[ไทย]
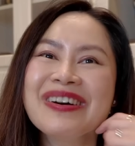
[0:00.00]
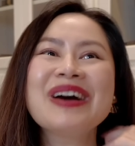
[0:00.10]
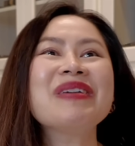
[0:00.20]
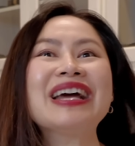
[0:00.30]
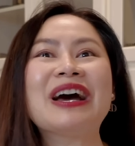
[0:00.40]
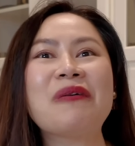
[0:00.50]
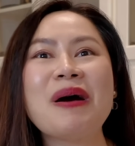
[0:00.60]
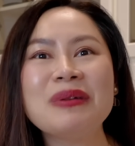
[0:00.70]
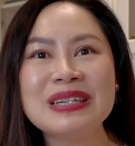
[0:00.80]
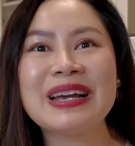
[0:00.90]
คือมันเกิดควา
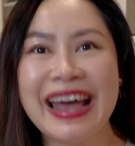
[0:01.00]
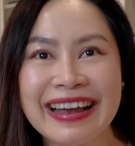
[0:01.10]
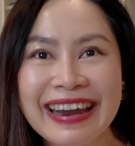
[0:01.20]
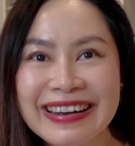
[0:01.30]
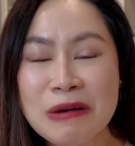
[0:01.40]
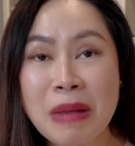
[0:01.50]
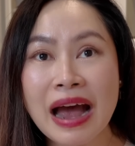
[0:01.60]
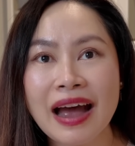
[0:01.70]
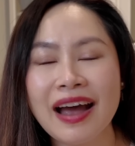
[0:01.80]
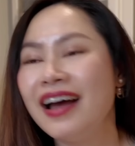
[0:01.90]
มรู้สึกอย่างนั้นขึ้นมา
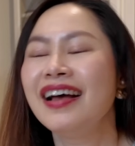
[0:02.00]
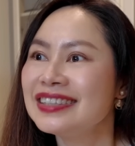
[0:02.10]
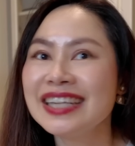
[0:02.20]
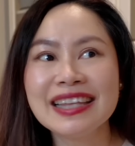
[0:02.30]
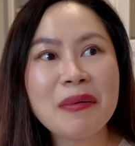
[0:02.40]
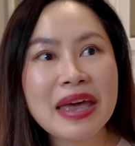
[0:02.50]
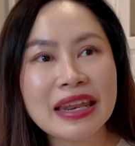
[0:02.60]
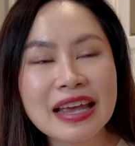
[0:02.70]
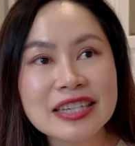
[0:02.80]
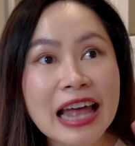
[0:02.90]
สิ่งที่เราเห็น
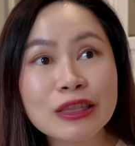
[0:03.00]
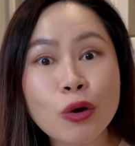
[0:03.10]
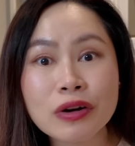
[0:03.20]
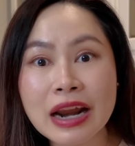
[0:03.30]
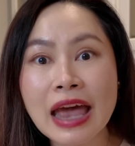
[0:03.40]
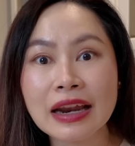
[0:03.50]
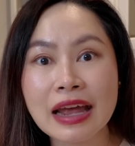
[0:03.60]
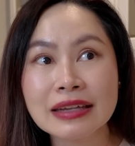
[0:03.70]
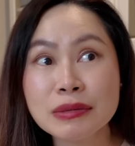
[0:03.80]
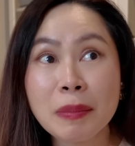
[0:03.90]
ได้ชัดตอนแรก
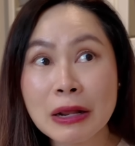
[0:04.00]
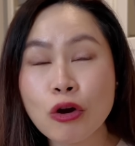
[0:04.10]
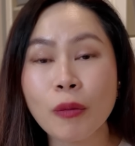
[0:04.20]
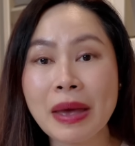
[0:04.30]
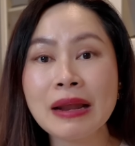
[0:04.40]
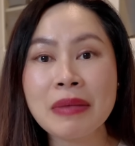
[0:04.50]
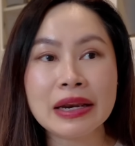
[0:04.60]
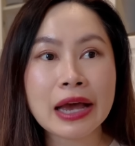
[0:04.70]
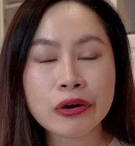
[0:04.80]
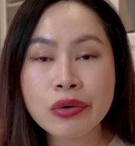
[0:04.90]
นะ ซึ่งมันเป็นก่อนแพนดมิก
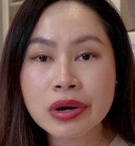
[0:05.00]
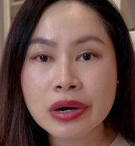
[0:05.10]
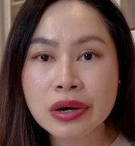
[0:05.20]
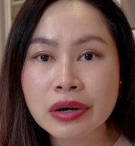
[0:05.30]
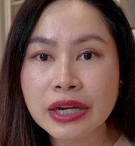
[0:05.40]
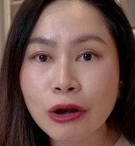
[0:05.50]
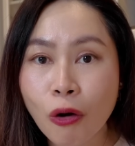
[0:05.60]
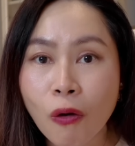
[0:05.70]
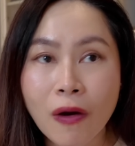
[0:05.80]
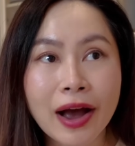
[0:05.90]
นะ ก็คือดีอ
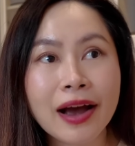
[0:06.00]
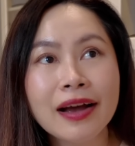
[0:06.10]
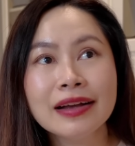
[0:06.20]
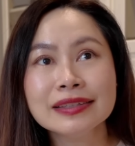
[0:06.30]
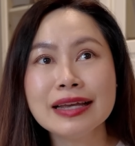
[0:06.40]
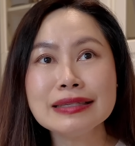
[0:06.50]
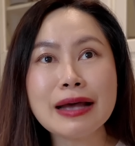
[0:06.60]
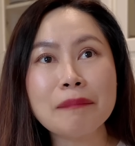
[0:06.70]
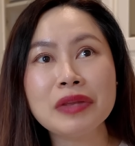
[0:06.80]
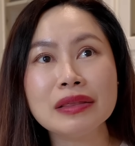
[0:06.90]
อค่ะ ที่
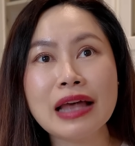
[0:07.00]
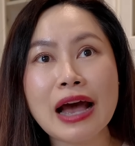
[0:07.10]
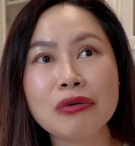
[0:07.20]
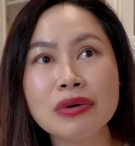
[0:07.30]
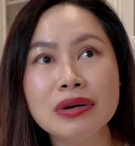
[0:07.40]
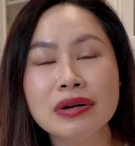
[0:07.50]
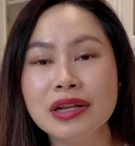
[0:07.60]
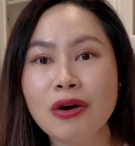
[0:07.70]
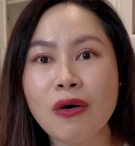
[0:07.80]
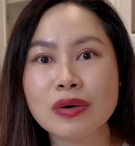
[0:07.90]
จำติดตาก็คือ
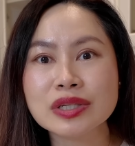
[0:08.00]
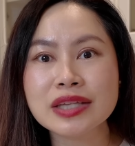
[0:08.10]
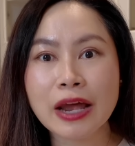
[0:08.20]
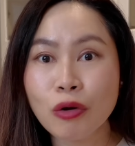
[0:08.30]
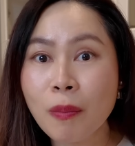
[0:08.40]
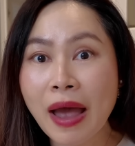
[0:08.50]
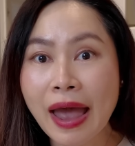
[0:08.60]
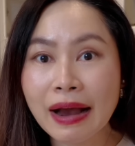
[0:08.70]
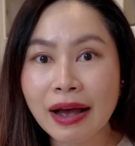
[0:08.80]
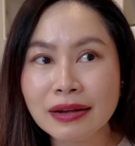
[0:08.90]
ดีออแซดเดิลแบ
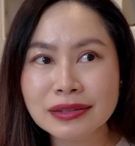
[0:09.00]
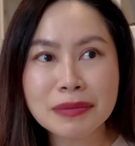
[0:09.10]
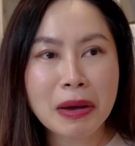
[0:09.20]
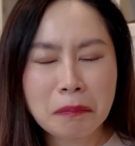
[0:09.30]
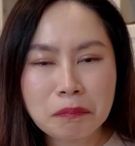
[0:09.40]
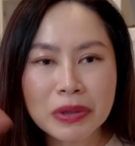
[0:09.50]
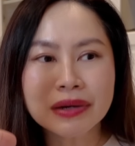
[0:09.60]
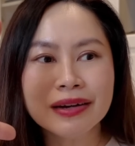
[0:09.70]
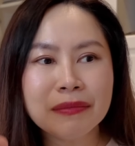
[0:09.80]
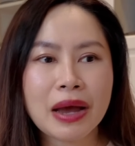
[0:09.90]
กอะซึ่งแบบปึ้ง
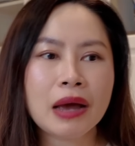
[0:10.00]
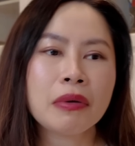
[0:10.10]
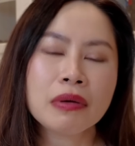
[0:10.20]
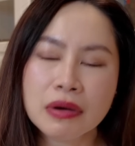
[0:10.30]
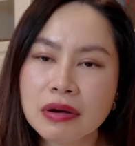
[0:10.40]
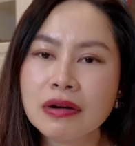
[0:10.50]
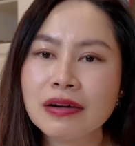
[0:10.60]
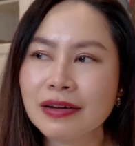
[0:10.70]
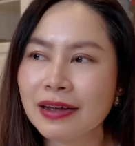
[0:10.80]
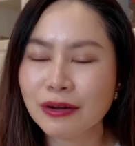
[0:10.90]
ขึ้นมาแบบ เออ
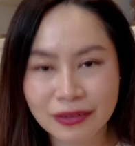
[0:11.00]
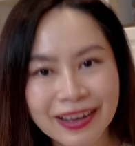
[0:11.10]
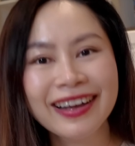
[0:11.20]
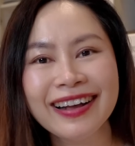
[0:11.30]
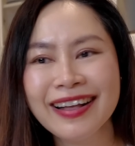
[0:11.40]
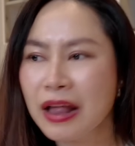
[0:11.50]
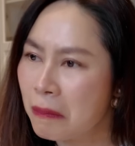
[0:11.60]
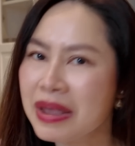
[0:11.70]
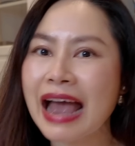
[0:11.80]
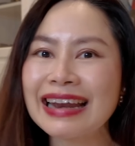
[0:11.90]

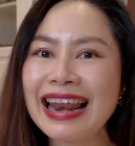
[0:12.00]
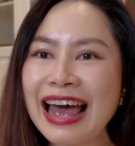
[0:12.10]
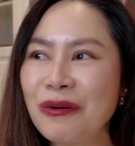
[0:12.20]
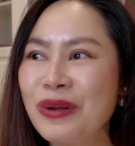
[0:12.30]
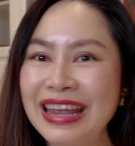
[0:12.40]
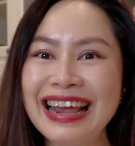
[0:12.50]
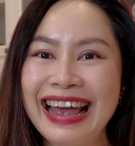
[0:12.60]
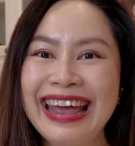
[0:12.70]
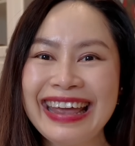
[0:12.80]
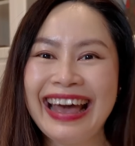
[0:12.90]
ไม่อยากได้ละรุ่นนี้เล
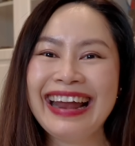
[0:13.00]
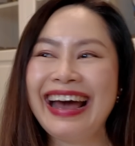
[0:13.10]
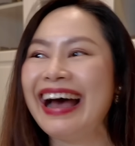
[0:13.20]
ยเงี้ยนะ